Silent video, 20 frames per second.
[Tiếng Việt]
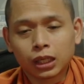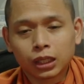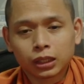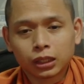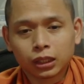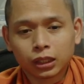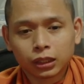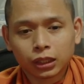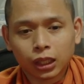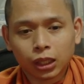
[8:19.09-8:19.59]

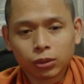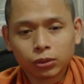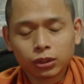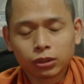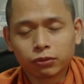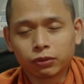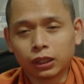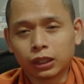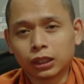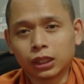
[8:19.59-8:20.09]
nhưng nếu
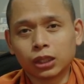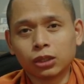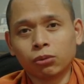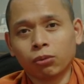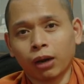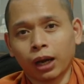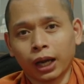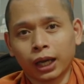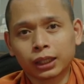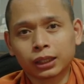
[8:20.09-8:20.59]
như vị nhị
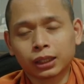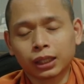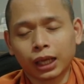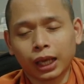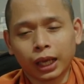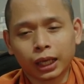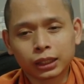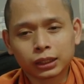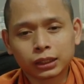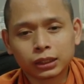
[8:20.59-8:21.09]
quả đó
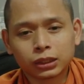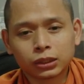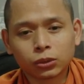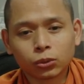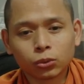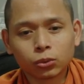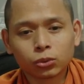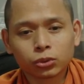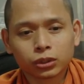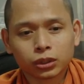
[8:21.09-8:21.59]
an
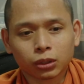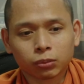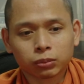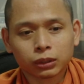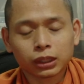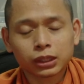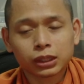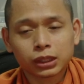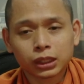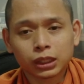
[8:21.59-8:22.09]
trú trong
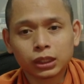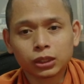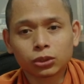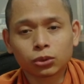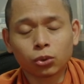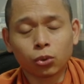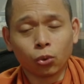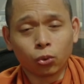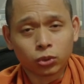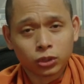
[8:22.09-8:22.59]
cái trí
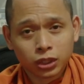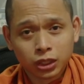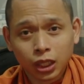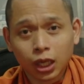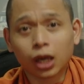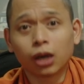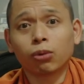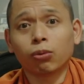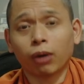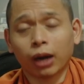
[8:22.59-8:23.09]
thuộc
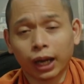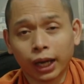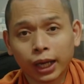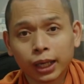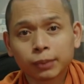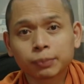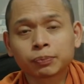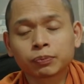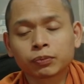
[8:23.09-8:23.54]
sơ quả